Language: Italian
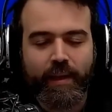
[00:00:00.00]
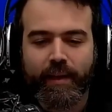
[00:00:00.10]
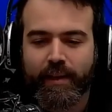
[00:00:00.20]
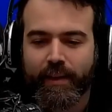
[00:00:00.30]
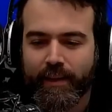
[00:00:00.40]

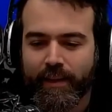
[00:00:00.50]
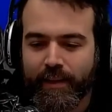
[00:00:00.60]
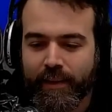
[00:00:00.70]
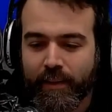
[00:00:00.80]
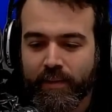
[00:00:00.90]

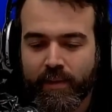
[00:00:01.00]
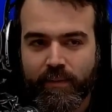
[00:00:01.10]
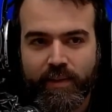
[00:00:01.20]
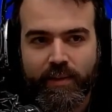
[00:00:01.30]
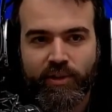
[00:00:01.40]
e se
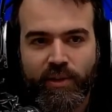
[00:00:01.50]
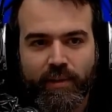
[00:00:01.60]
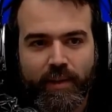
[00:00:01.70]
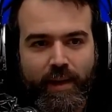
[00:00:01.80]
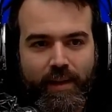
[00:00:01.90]
avete
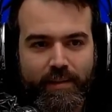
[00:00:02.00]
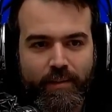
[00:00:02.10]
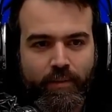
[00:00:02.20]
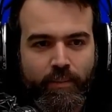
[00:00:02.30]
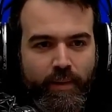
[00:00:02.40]
certe case
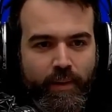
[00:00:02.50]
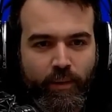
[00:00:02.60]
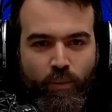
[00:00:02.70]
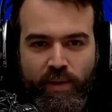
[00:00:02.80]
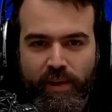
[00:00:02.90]
come
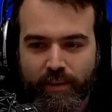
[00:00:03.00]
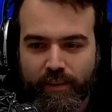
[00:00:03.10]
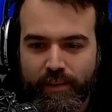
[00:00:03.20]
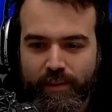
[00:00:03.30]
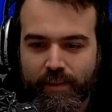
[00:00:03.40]
alcuni
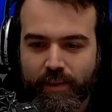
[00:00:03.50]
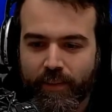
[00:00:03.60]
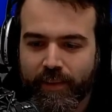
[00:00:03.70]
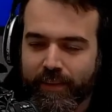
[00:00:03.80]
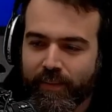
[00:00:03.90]
artisti di
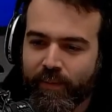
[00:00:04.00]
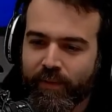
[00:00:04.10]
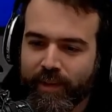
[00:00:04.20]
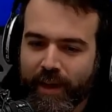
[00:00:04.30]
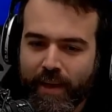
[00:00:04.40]
quelli che vi
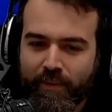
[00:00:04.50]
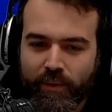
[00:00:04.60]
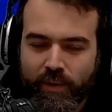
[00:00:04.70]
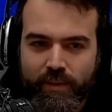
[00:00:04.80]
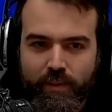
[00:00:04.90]

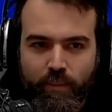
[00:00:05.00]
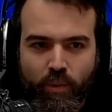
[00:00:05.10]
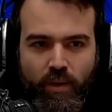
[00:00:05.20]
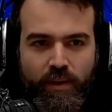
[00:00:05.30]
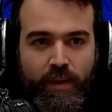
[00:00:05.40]
invitavano a essere
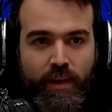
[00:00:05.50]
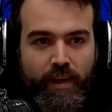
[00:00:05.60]
buoni